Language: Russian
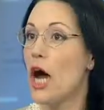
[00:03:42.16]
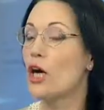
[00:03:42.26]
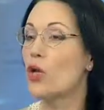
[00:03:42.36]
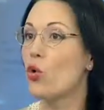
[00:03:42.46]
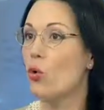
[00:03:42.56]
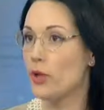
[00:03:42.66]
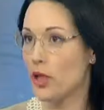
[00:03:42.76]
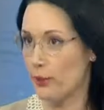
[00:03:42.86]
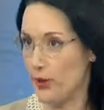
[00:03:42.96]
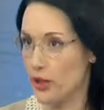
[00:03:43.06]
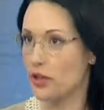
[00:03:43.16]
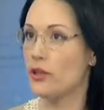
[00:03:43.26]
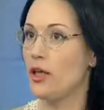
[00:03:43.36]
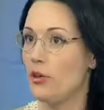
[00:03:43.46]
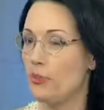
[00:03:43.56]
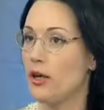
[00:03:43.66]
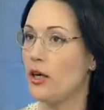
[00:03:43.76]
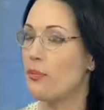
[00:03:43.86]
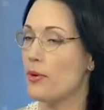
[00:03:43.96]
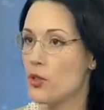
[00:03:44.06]
огромные объекты, да, по,
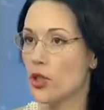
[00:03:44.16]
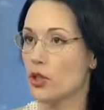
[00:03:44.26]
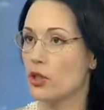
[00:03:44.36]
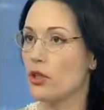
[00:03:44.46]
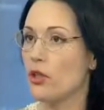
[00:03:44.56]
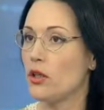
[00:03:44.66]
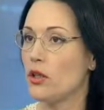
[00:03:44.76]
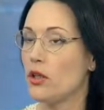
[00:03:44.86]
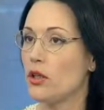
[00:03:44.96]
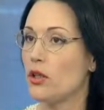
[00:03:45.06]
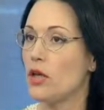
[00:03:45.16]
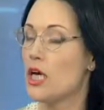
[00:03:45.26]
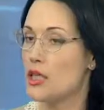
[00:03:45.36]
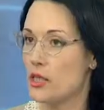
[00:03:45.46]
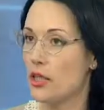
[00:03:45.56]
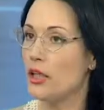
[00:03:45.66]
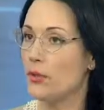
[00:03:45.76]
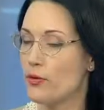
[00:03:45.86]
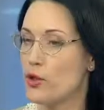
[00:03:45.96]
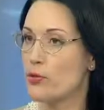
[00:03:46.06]
mm -hmm. по всей нашей э, стране,
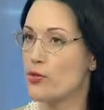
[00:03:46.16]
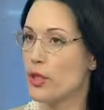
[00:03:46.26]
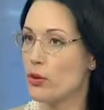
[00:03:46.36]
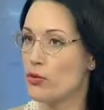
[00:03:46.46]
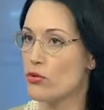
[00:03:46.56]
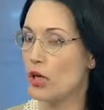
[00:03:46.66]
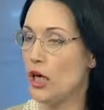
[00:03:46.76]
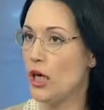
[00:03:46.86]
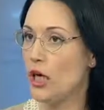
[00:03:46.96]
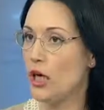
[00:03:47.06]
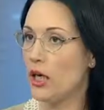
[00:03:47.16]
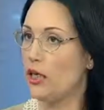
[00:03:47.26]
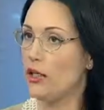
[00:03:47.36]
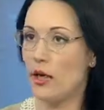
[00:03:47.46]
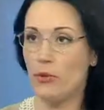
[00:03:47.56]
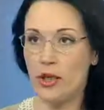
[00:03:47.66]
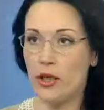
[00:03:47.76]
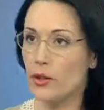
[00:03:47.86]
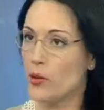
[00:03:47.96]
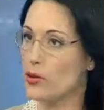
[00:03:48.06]
бывшему Союзу, а, и там ни о
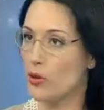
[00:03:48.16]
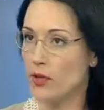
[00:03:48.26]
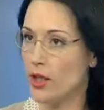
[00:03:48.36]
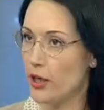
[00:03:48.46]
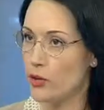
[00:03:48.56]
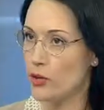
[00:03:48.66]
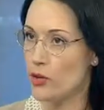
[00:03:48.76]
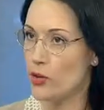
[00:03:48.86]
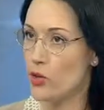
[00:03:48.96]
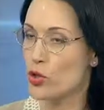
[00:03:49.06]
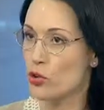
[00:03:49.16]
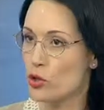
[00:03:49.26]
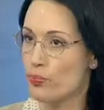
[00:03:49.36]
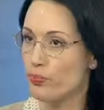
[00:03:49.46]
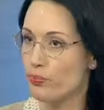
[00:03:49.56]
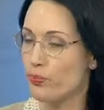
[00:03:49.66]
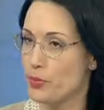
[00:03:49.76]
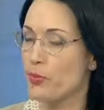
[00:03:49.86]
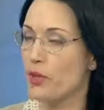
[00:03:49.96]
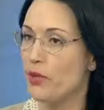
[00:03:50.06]
каких условиях речи не шло. Что же
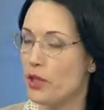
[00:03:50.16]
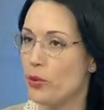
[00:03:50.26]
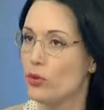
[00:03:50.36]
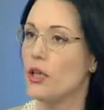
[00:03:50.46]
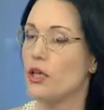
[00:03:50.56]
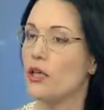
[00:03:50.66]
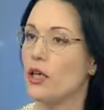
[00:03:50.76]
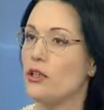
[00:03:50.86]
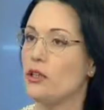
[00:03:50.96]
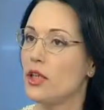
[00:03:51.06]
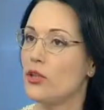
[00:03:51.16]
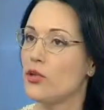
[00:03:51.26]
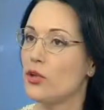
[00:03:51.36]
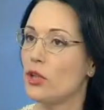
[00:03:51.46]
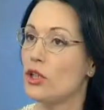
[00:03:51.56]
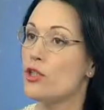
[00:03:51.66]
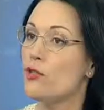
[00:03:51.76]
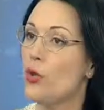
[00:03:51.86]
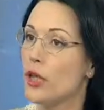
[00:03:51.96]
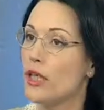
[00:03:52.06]
сподвигло людей тогда идти на эти стройки?
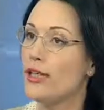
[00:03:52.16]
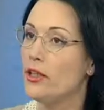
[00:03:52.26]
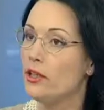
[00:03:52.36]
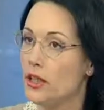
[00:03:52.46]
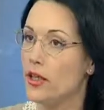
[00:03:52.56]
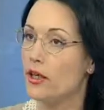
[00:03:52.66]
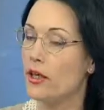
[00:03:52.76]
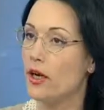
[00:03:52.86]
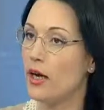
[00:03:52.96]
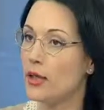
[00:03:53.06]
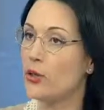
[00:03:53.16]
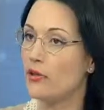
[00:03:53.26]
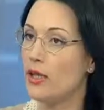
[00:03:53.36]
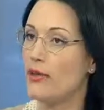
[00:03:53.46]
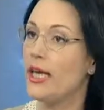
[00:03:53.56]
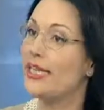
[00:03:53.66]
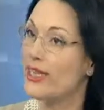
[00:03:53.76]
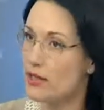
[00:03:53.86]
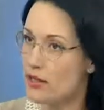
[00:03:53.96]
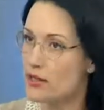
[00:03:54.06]
Сегодня эта идея, о которой вы говорили, она
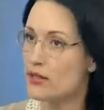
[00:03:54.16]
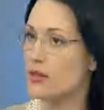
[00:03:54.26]
есть